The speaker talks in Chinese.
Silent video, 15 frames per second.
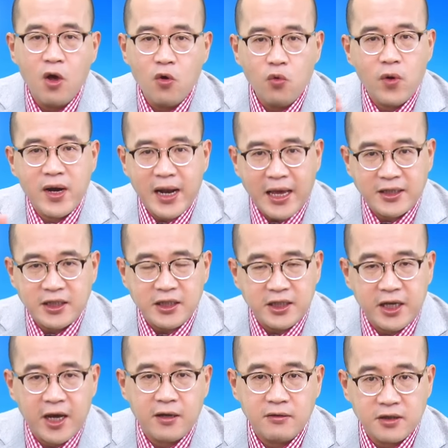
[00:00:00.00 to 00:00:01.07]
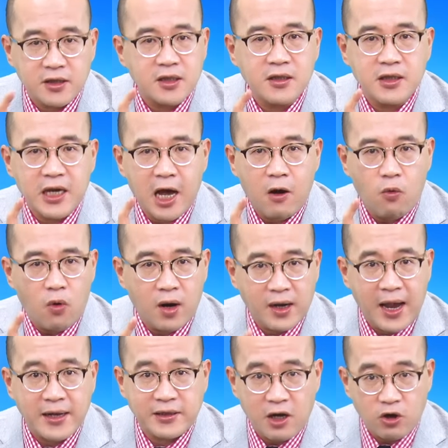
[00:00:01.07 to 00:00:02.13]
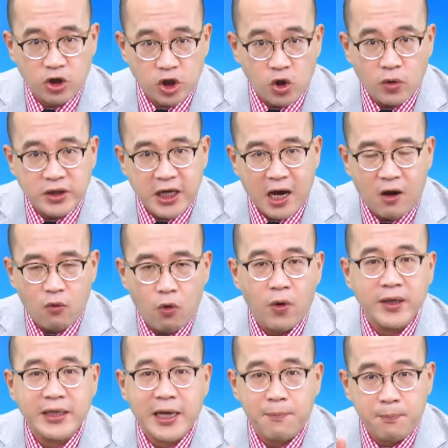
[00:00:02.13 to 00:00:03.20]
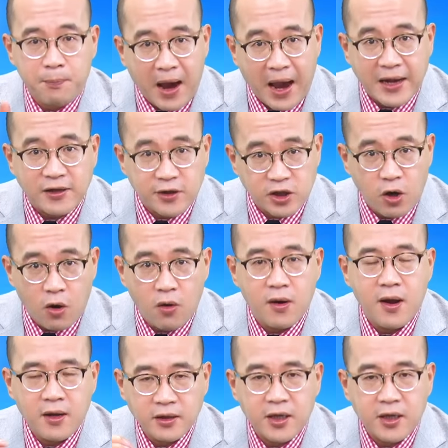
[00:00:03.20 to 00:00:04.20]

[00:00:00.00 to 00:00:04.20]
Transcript: 未来几天只要我看到收脚，我会在盘中。